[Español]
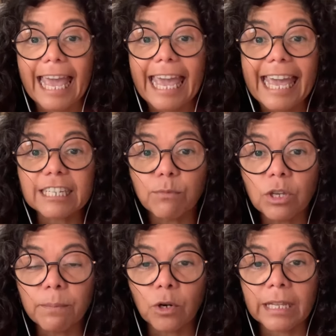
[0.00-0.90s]
Es muy
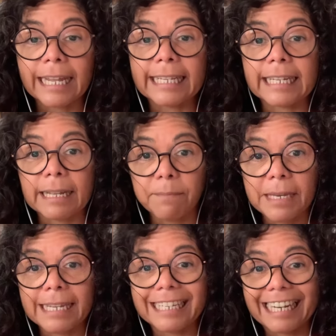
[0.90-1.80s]
importante
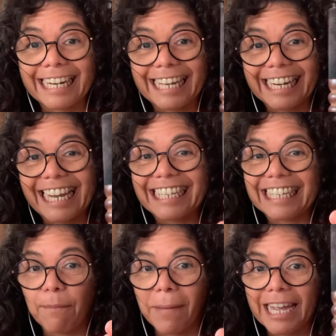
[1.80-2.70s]
también tener el
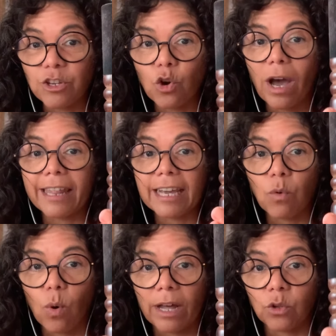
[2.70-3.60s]
tamaño
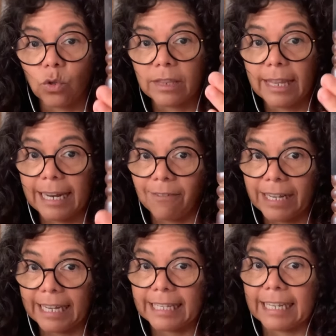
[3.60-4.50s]
adecuado de la
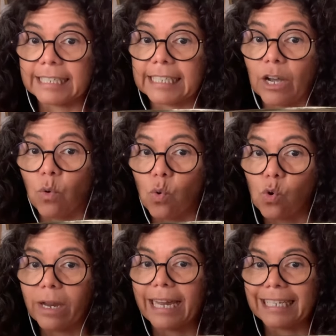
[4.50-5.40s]
baqueta
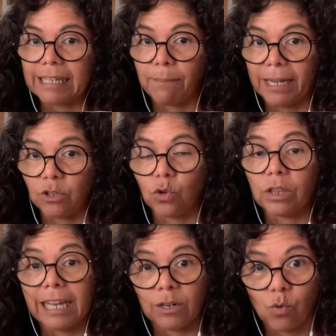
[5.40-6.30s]
según el tamaño
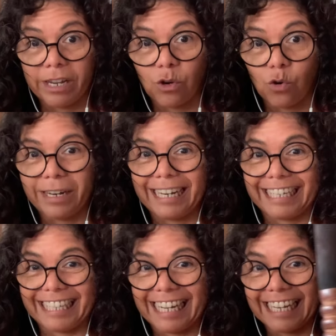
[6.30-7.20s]
del cuenco. En
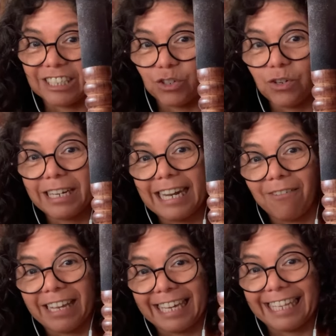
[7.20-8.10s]
este caso, la
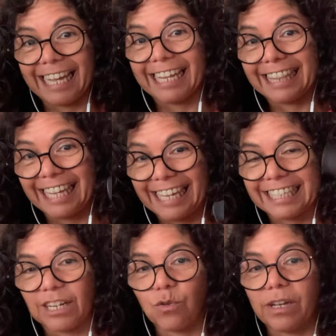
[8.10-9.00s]
baqueta de
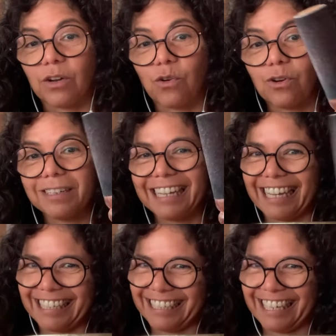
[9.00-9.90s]
este cuenco
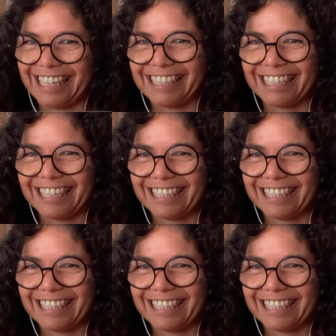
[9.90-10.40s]
es esta.